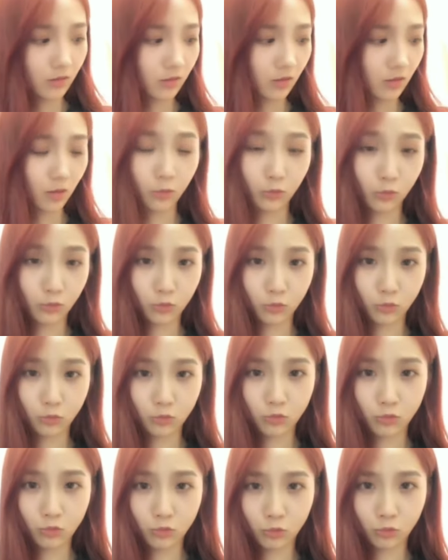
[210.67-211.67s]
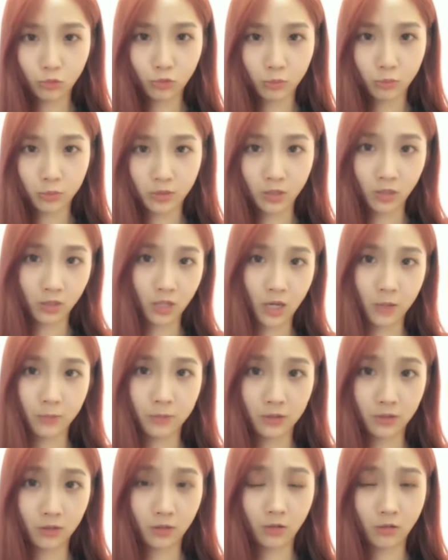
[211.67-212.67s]
然后我就去 YouTube 上开
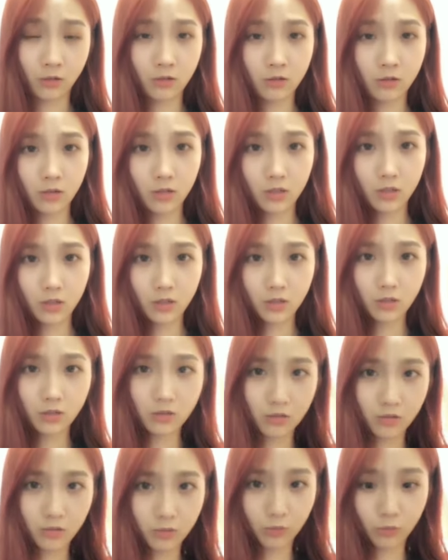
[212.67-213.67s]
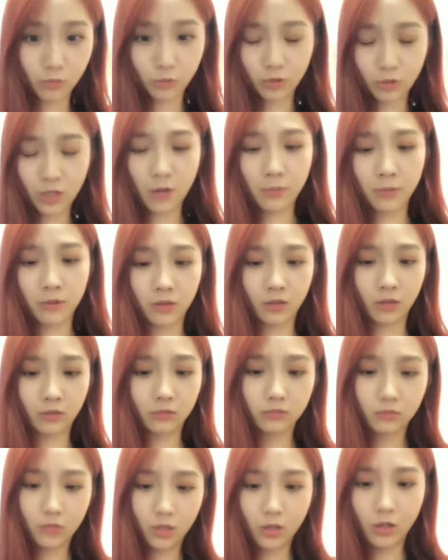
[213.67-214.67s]
频道，我就开频道。
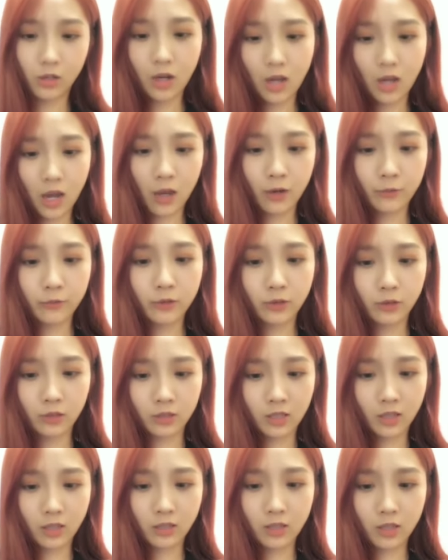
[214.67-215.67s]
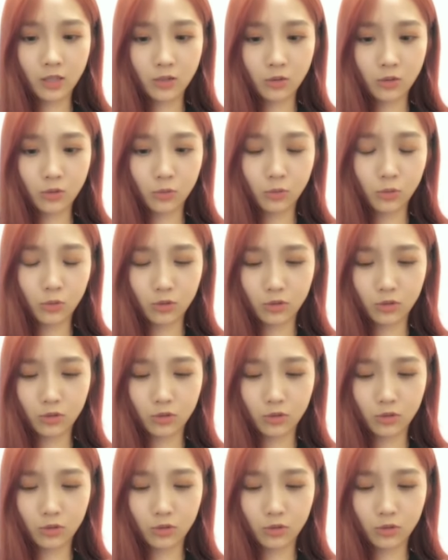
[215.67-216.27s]
阿飞的乡间生活，